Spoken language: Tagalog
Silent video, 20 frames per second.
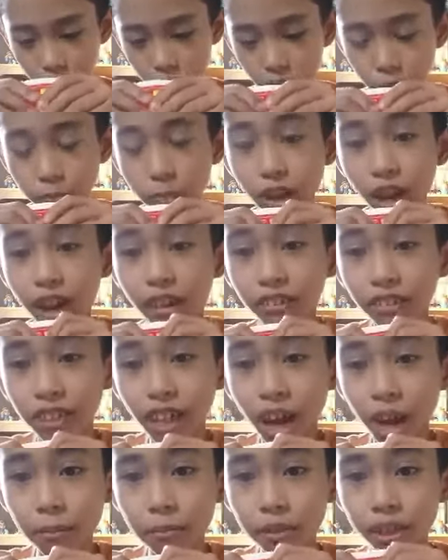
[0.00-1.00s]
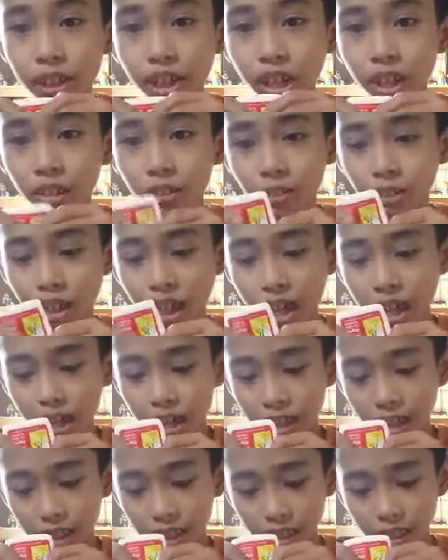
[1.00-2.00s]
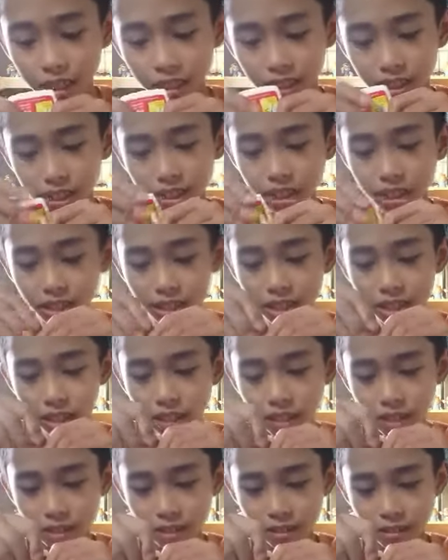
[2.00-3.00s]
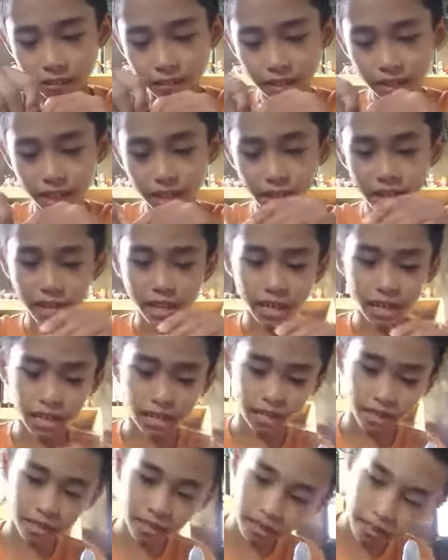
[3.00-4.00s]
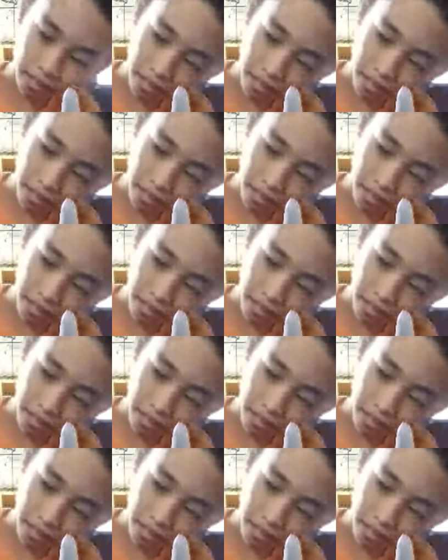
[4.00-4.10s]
Sobrang daming ano guys. Ayan.